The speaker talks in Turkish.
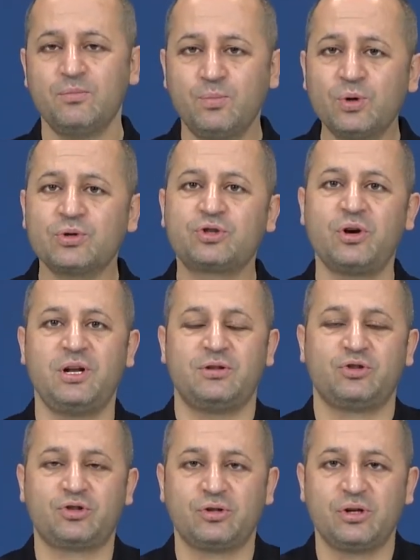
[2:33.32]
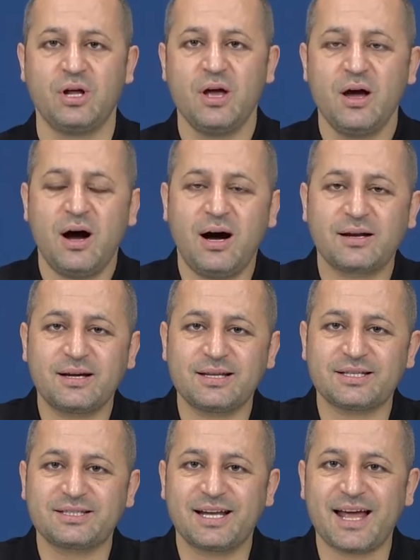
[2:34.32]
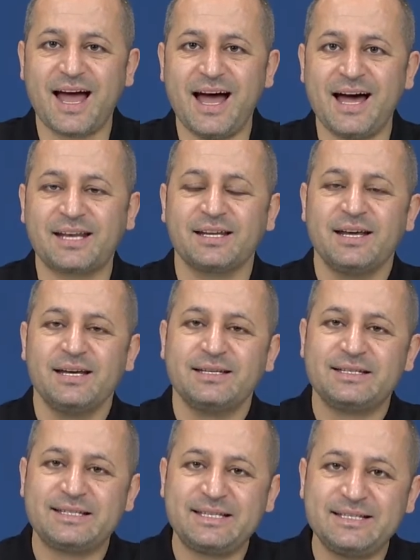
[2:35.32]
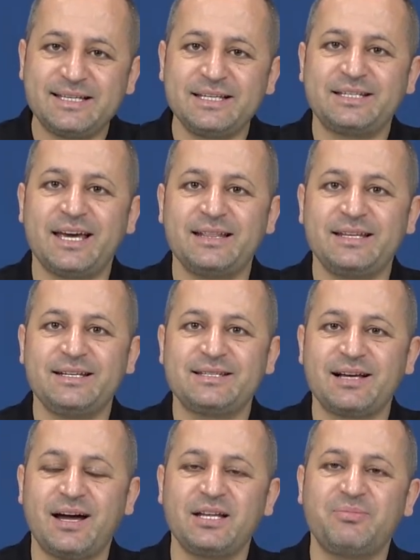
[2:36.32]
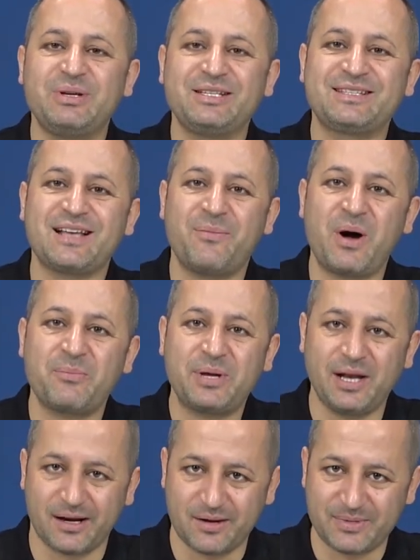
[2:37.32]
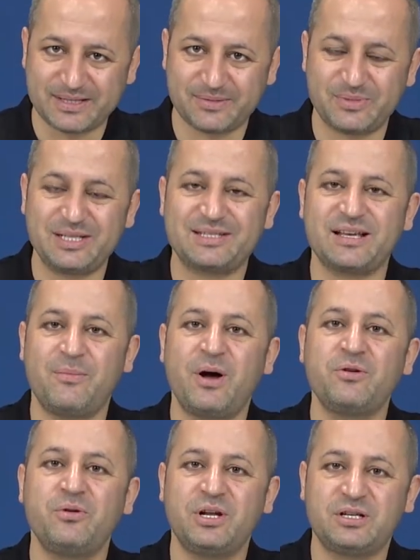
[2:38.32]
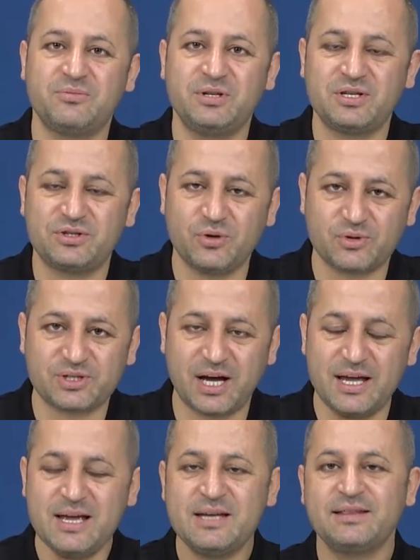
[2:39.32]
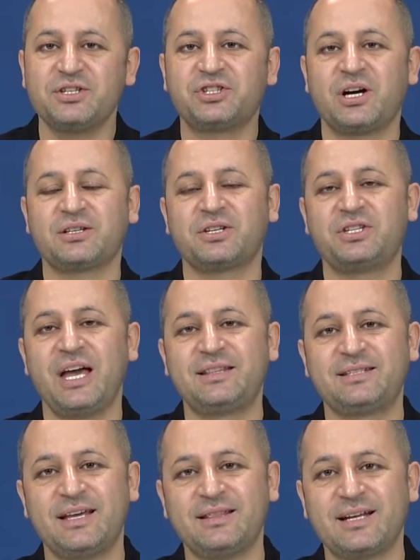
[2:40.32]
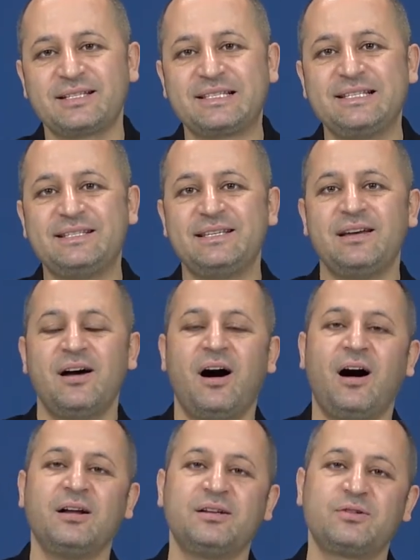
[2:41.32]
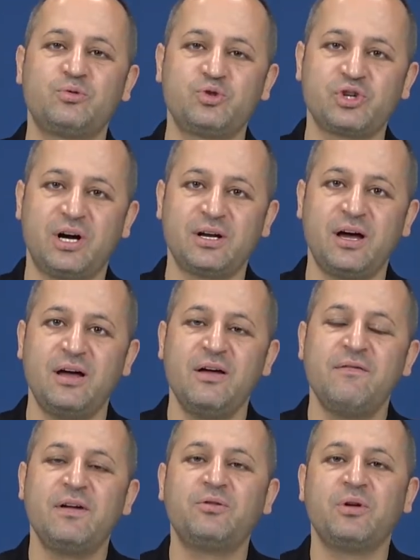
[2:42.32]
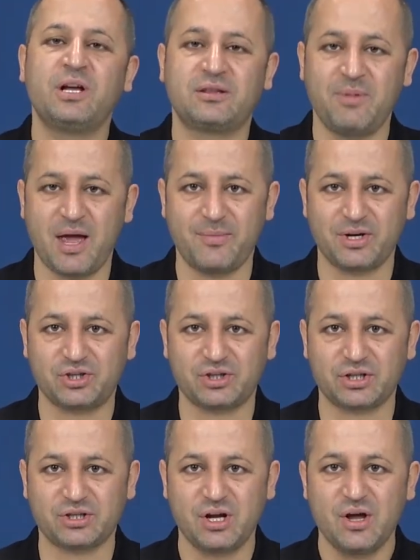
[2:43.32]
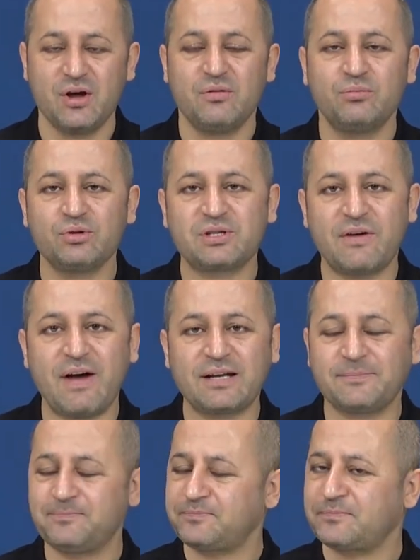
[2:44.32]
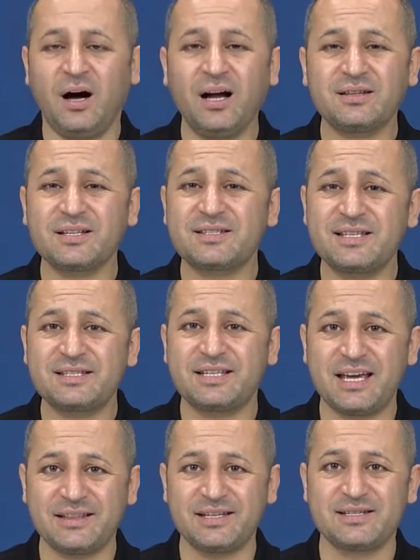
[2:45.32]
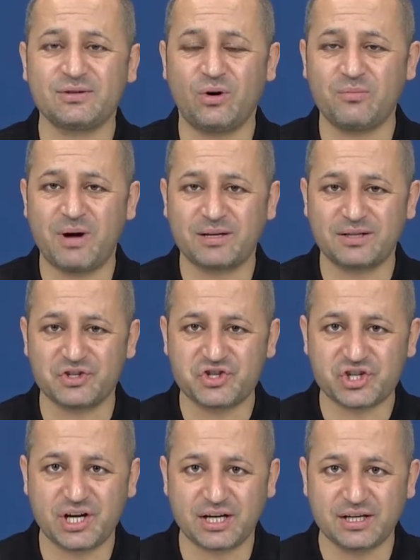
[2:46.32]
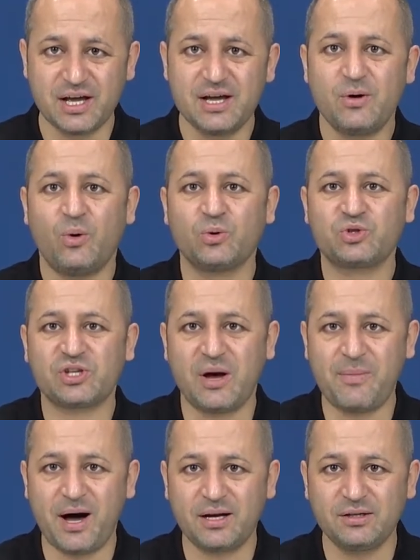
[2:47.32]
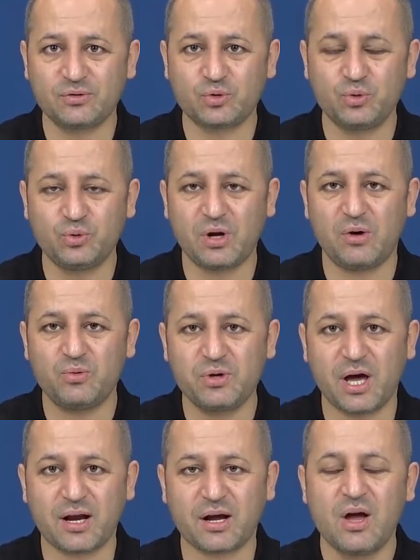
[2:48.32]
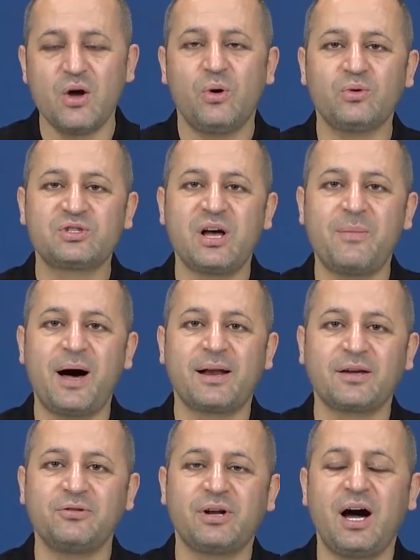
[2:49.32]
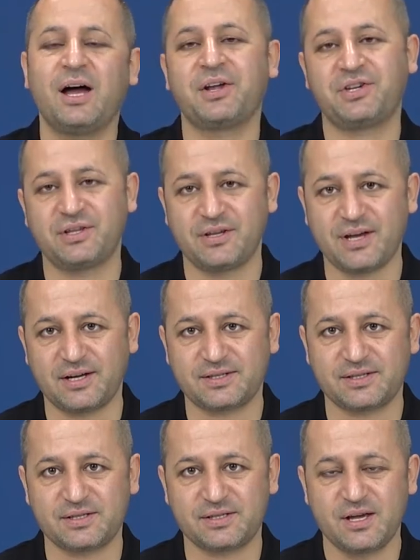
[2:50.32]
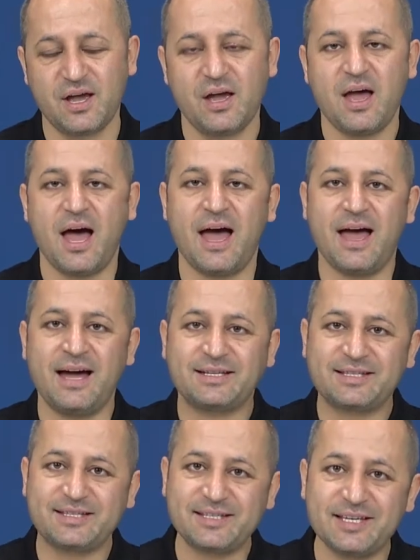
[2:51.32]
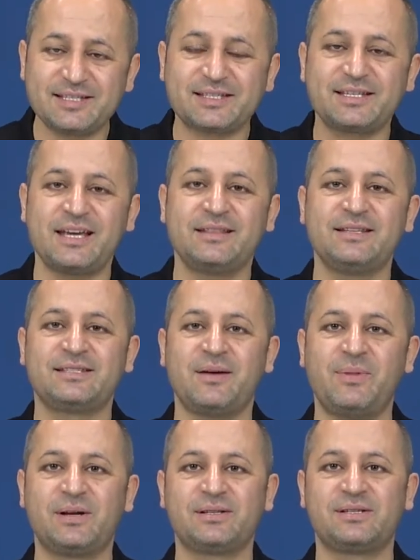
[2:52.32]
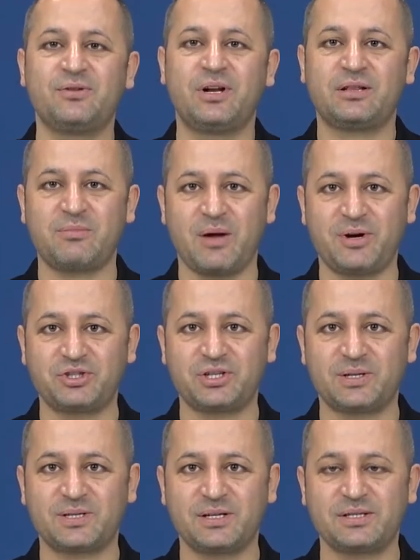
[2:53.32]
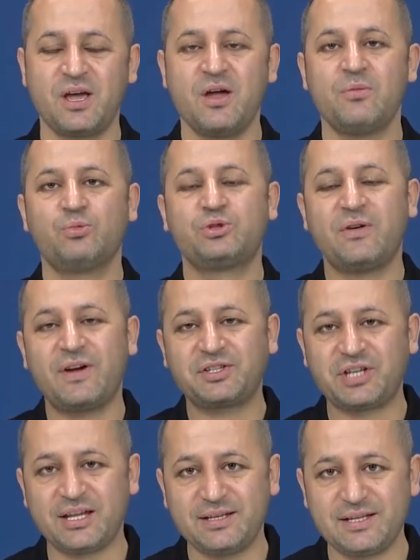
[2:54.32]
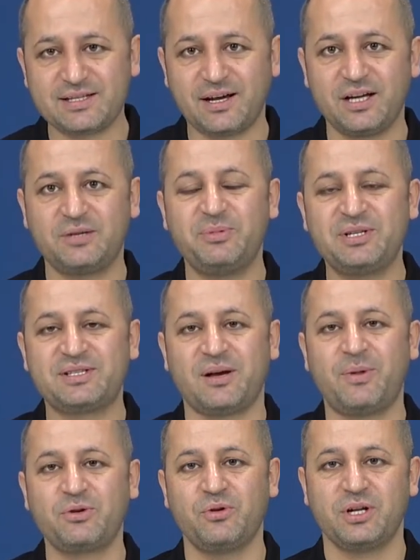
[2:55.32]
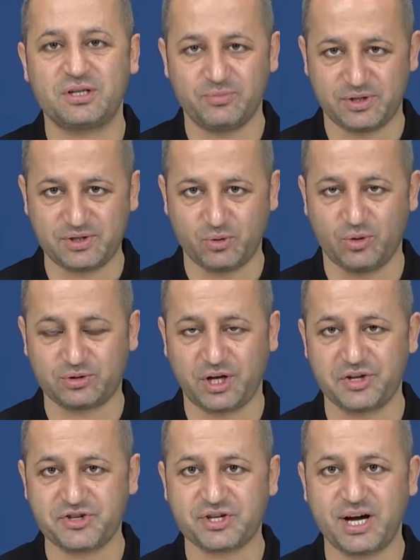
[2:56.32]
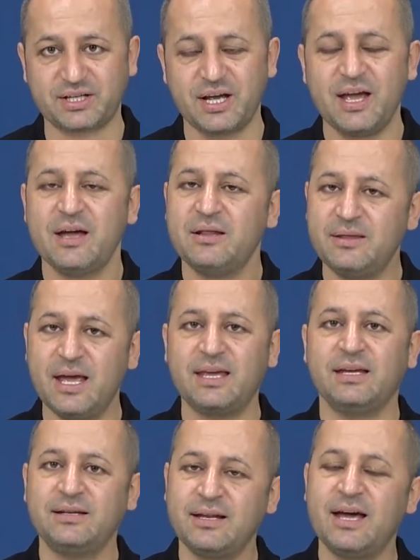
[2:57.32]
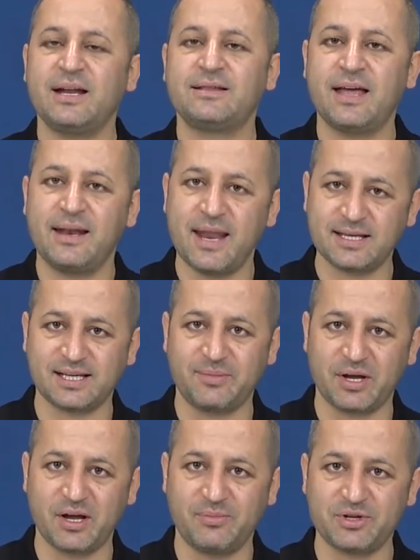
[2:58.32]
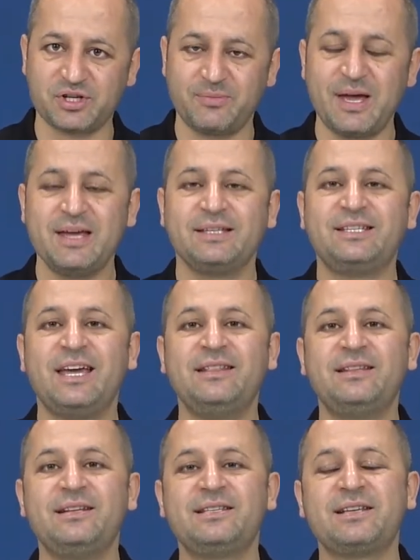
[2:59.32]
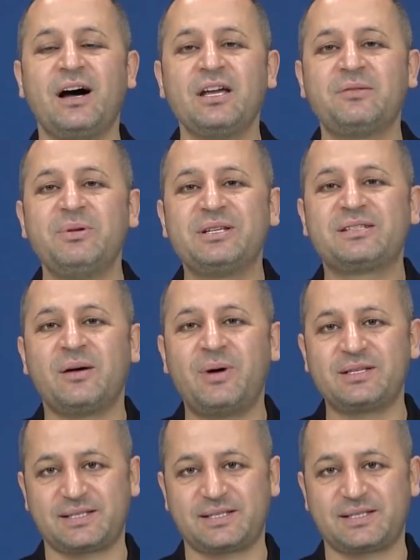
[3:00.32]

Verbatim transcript: Bunu şöyle düşünün. Arkadaşlar eğer sizin kendinize ait bir zaman planlaması, bir zaman yönetiminiz yoksa dışarıdaki etkenler sizi alır kucağına ve yönetmeye başlar. Bu sefer artık siz kendiniz olmaktan çıkar, o zamanın ruhuna uyarak o zamana göre hareket edersiniz. Eğer siz kendi zamanınızı yönetmeye başlarsanız bu sefer kendinize ait bir zaman yönetimi ortaya çıkar. Neyi, nereden, ne zaman yapacağım? Kendinize ait bir zaman